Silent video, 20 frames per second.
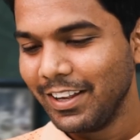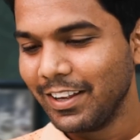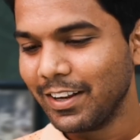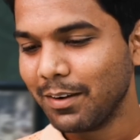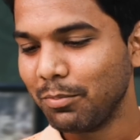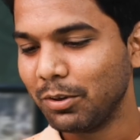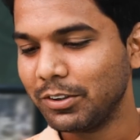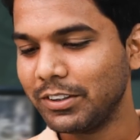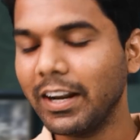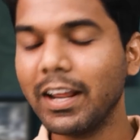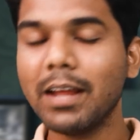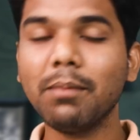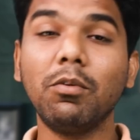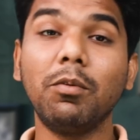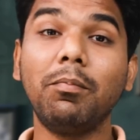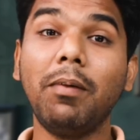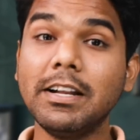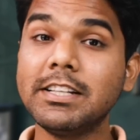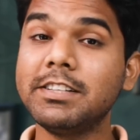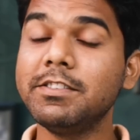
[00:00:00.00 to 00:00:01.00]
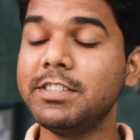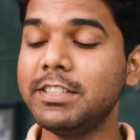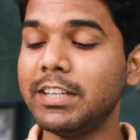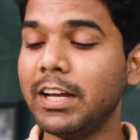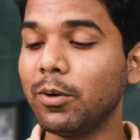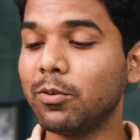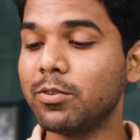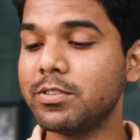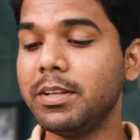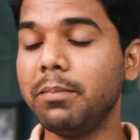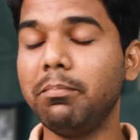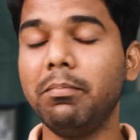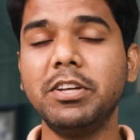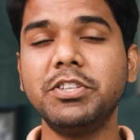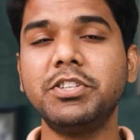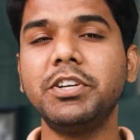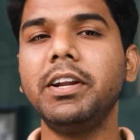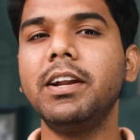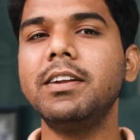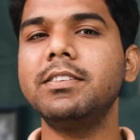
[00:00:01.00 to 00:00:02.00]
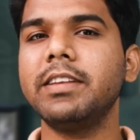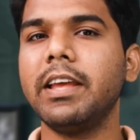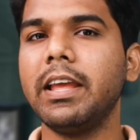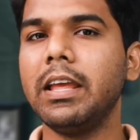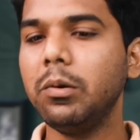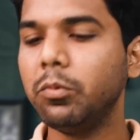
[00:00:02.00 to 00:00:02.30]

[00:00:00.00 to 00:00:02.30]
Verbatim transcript: ఇక మొత్తానికి మొబైల్స్ విషయానికి వస్తే మంచి డీల్స్